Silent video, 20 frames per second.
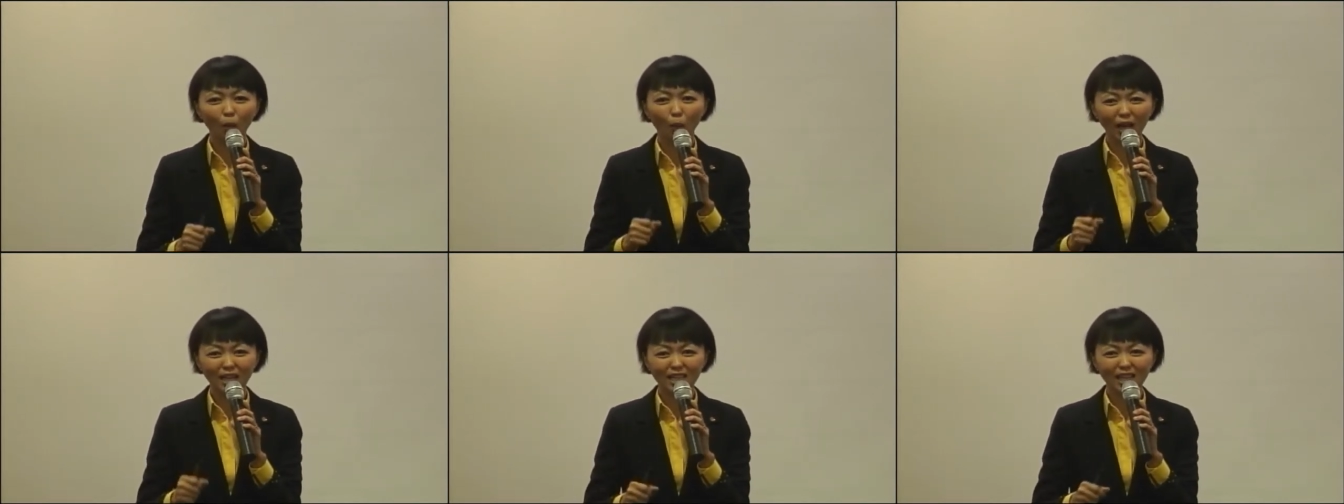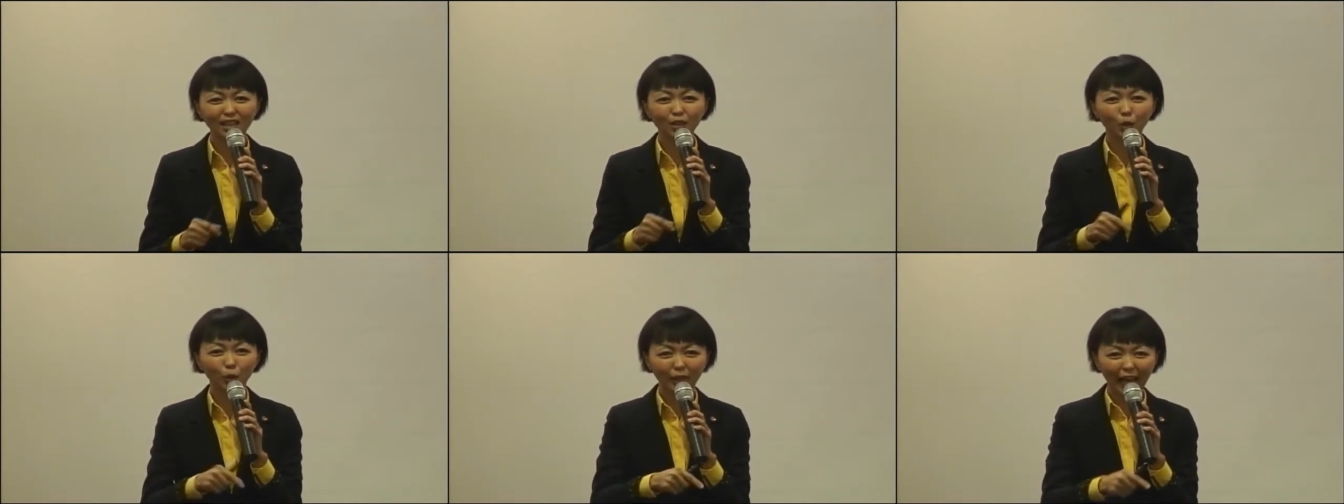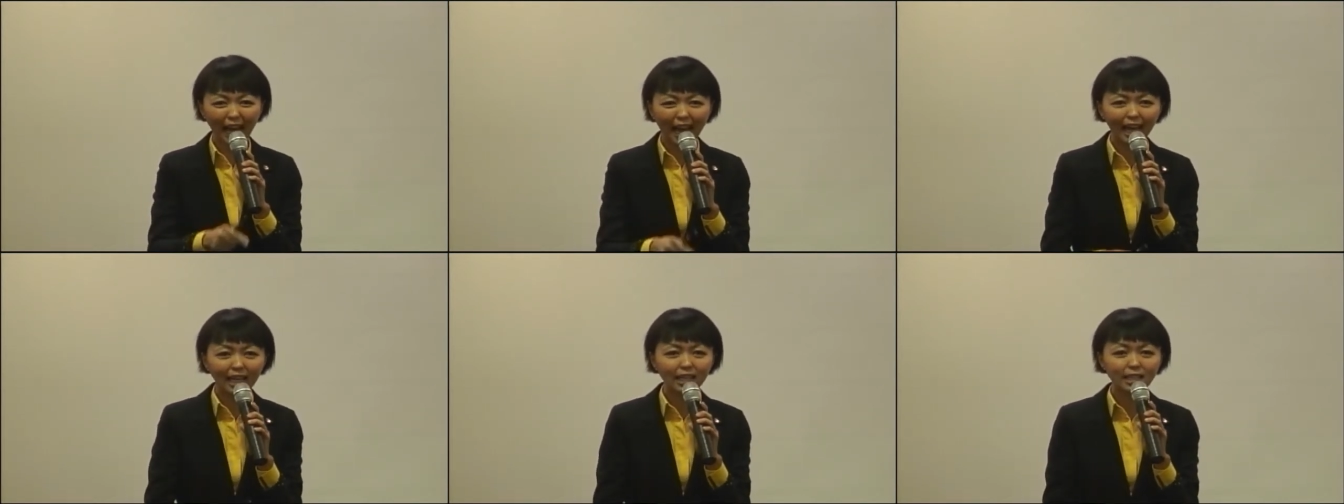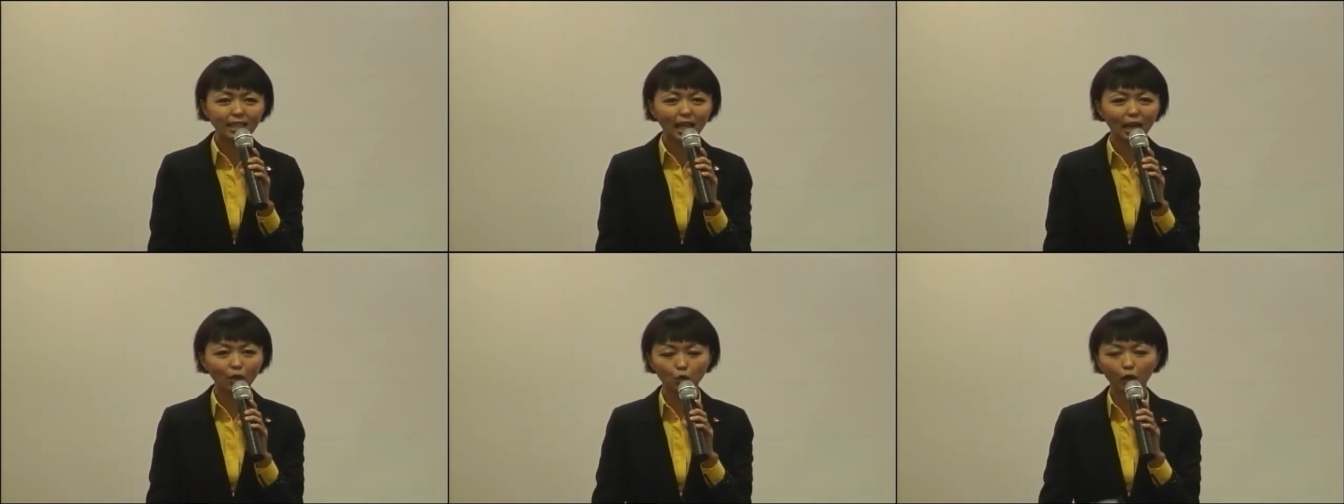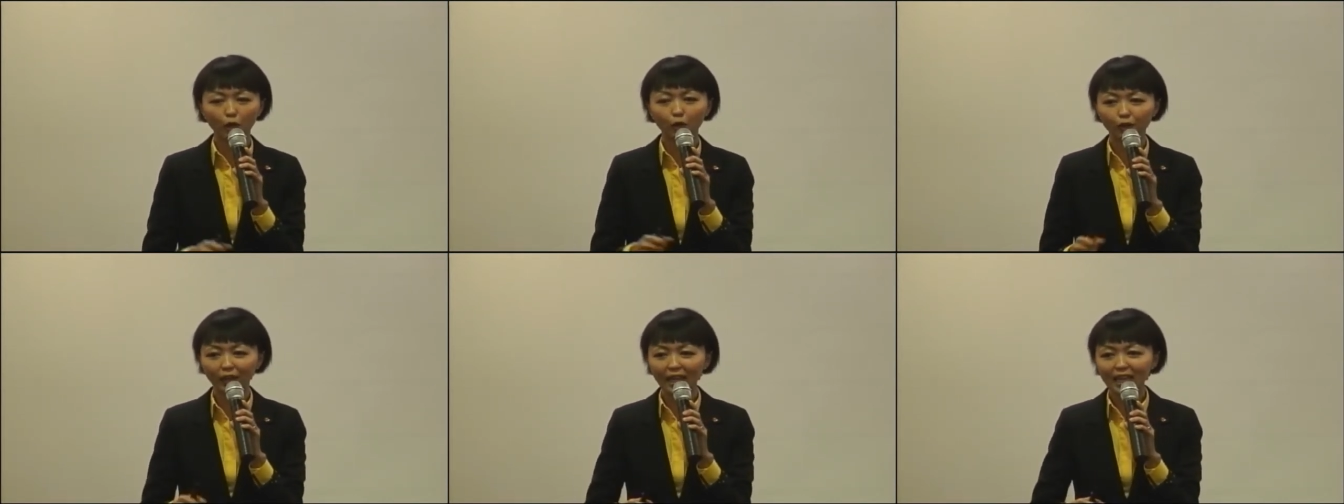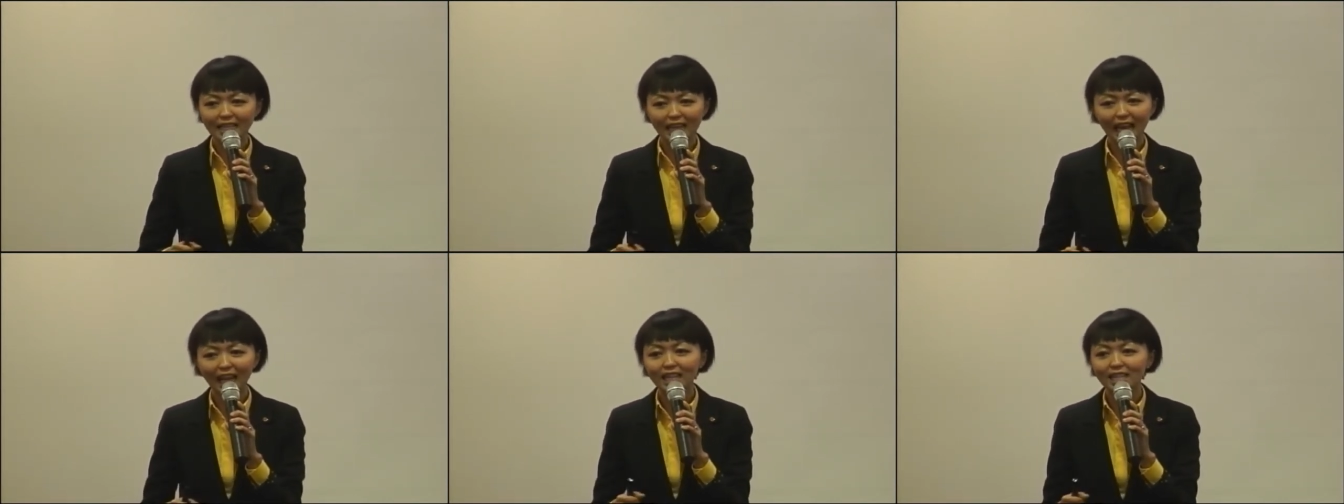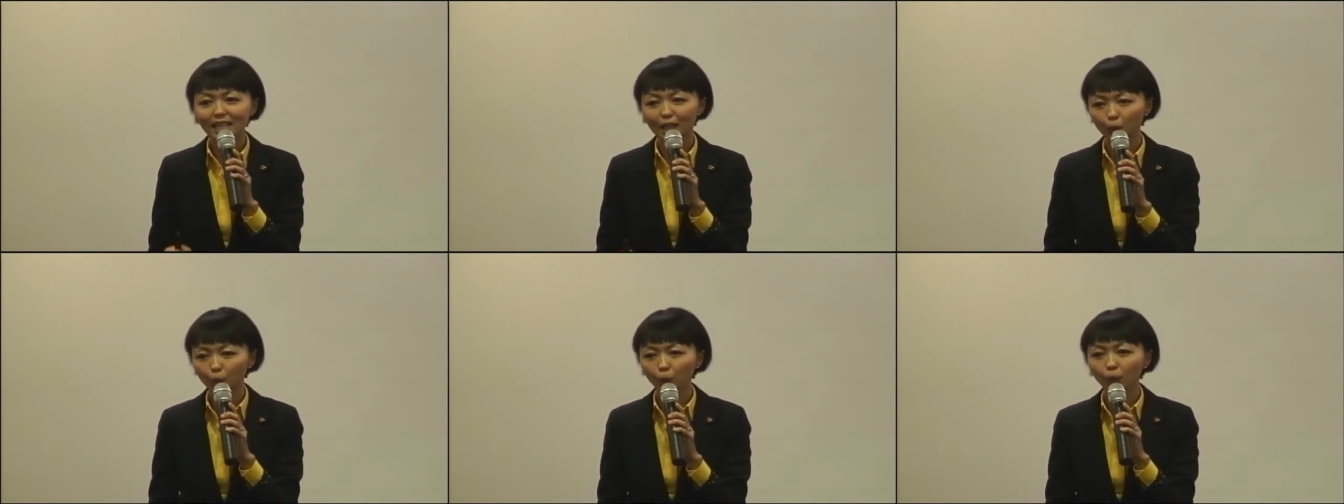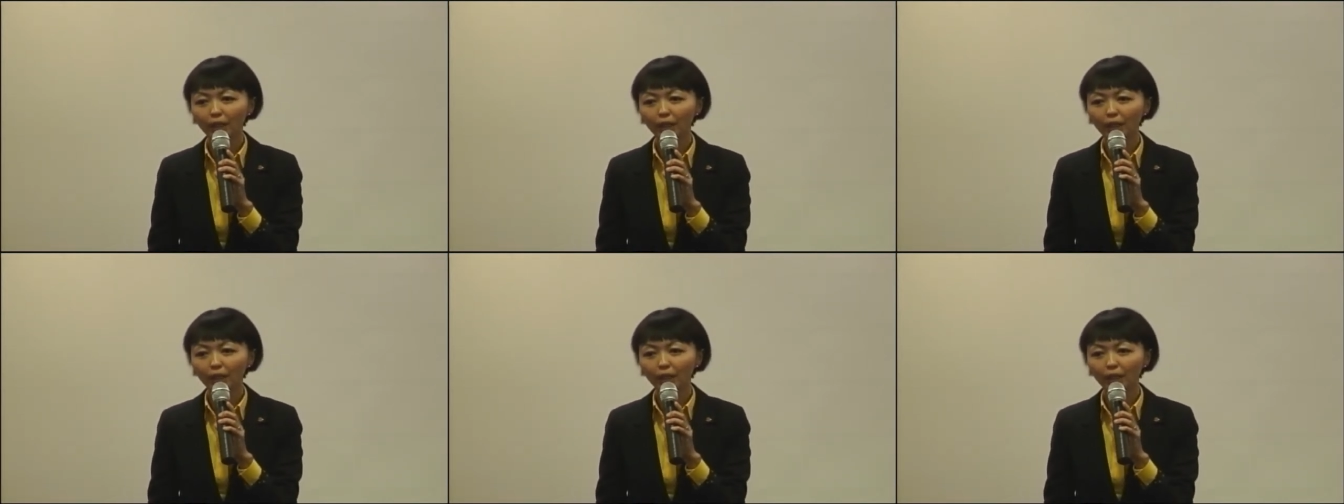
晚上又带孩子啊，所以非常辛苦